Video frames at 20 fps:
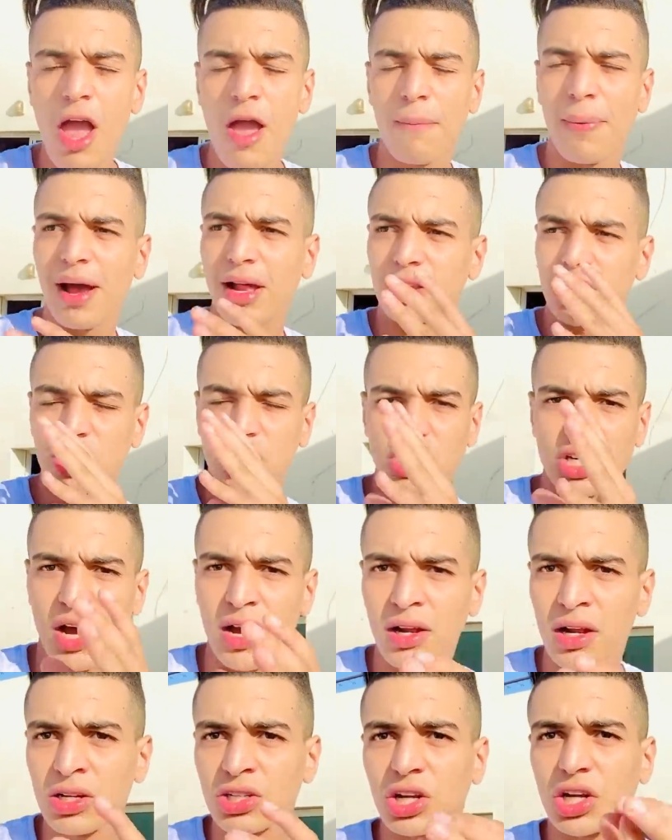بحال دي
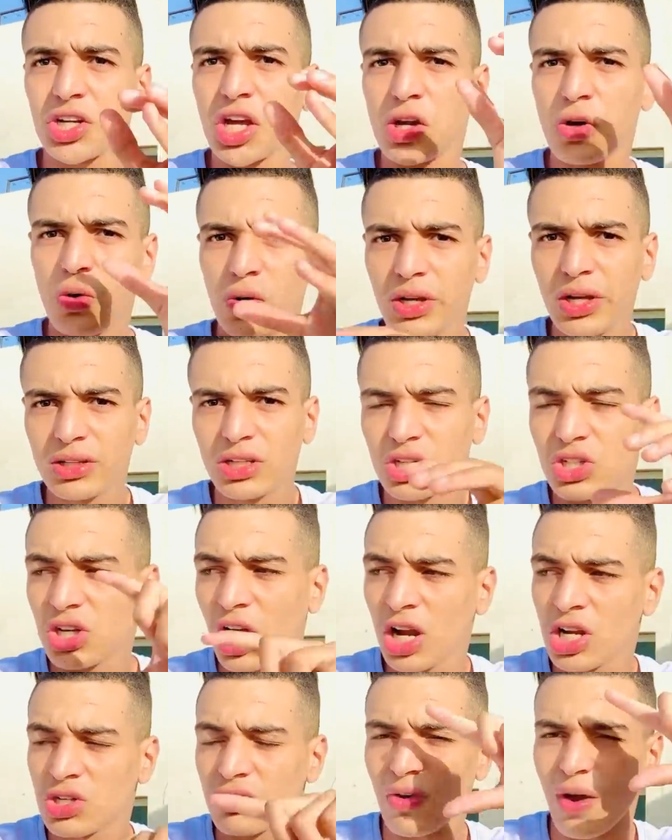تشالنج اقترحوا عليا دي
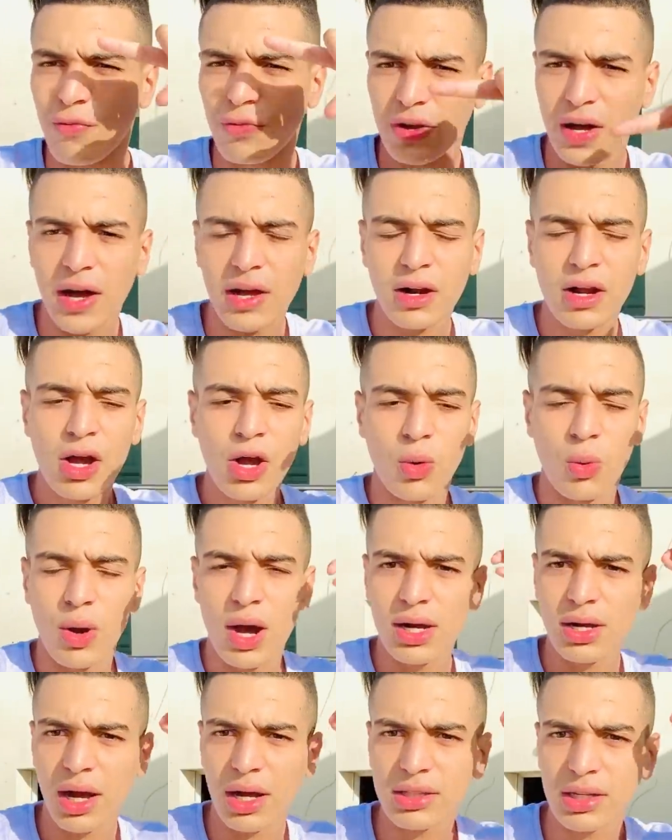تشالنج في افكار
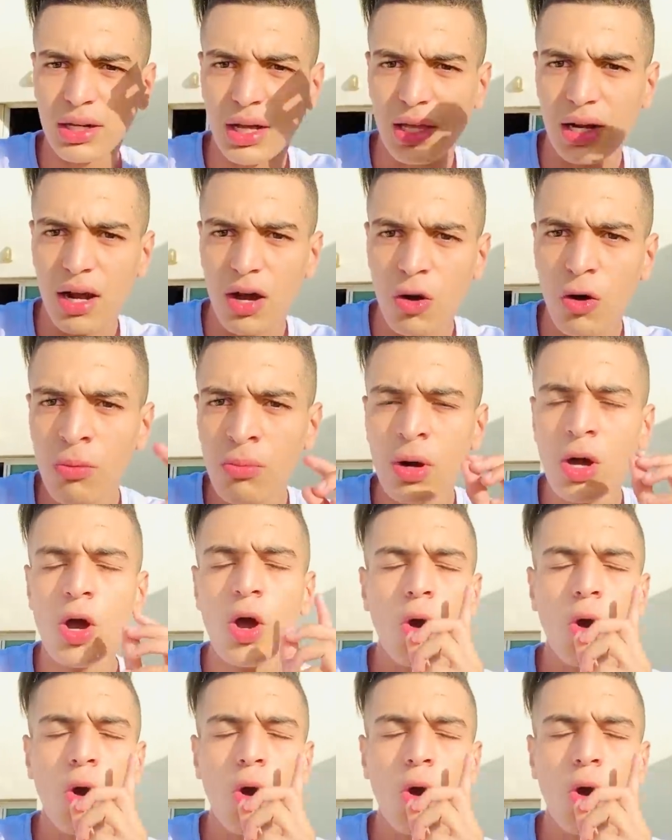وانا غادي نقراهم